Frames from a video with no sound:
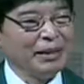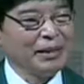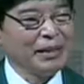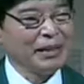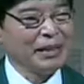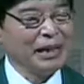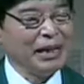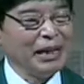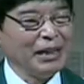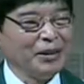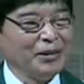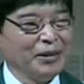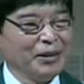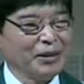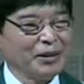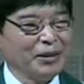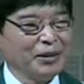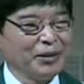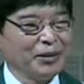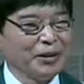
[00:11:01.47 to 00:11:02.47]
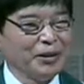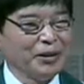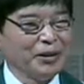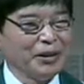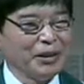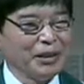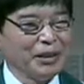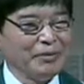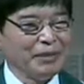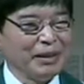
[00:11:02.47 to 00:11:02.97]
뜻이라는 것은 어떤
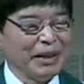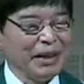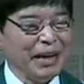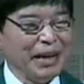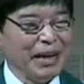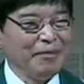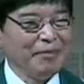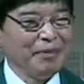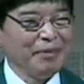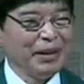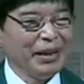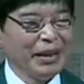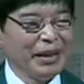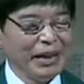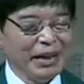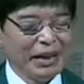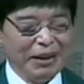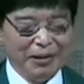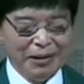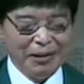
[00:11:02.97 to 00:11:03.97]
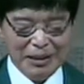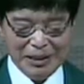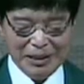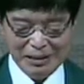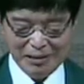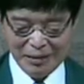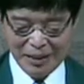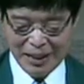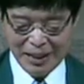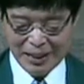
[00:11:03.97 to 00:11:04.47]
것입니까?
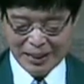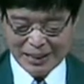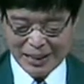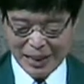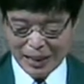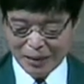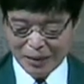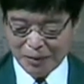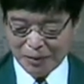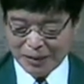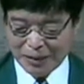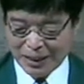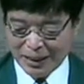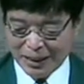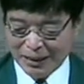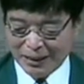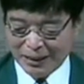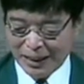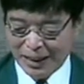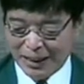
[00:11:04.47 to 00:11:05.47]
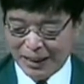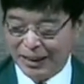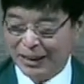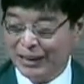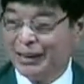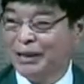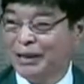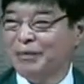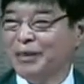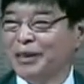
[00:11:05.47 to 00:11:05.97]
오늘 우리가 자동차를
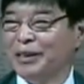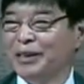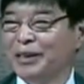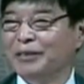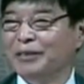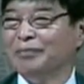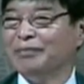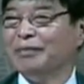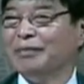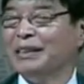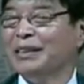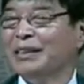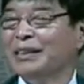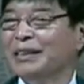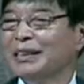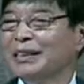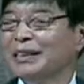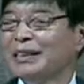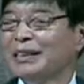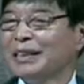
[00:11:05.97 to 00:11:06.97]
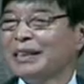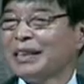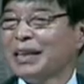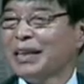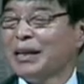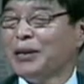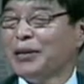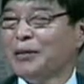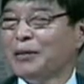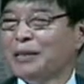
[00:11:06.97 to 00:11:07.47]
타게 되면은
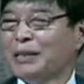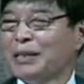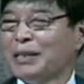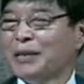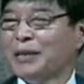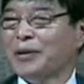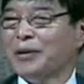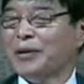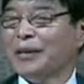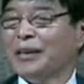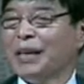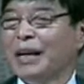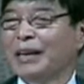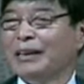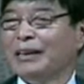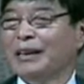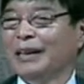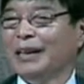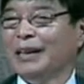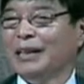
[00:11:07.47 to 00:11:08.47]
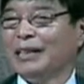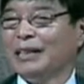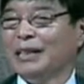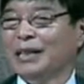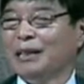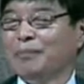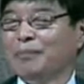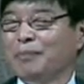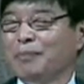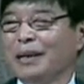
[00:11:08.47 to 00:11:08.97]
새로운 지역을 갈 때
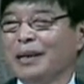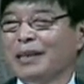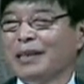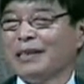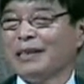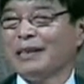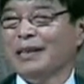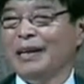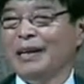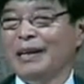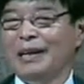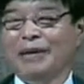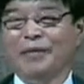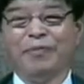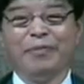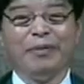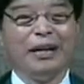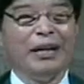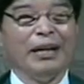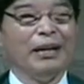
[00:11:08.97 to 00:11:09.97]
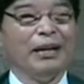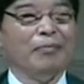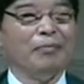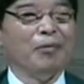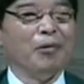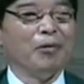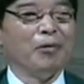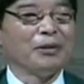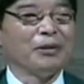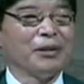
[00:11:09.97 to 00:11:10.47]
GPS에
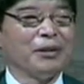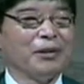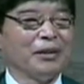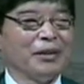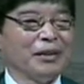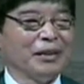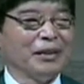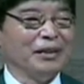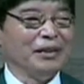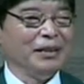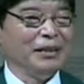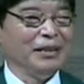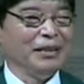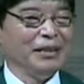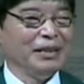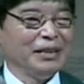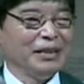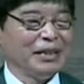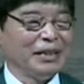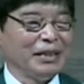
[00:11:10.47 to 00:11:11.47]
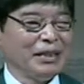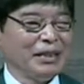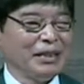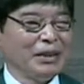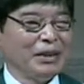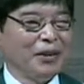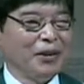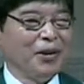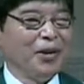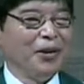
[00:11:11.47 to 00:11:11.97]
목적지를
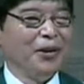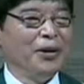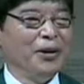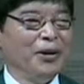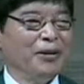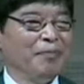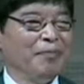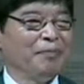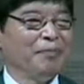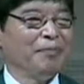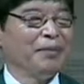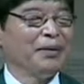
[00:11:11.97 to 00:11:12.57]
넣어요.